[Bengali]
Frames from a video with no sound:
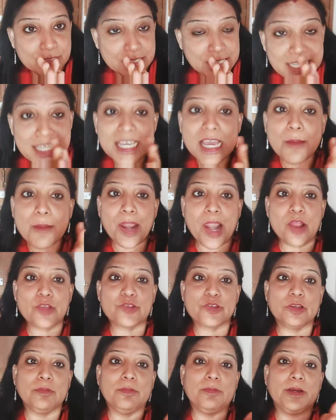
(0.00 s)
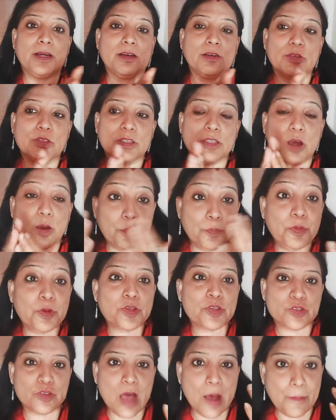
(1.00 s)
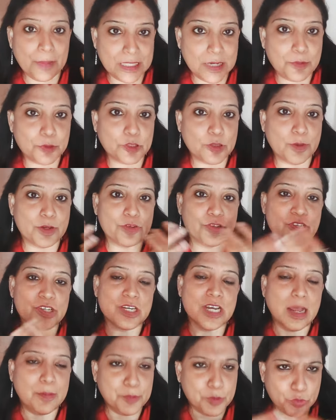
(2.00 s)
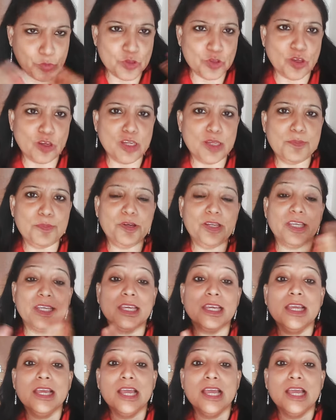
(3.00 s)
নিয়ে আমরা আলোচনা করতে অভ্যস্ত আমাদের মতো মানুষরা আমি তো ওই দলেই পড়ি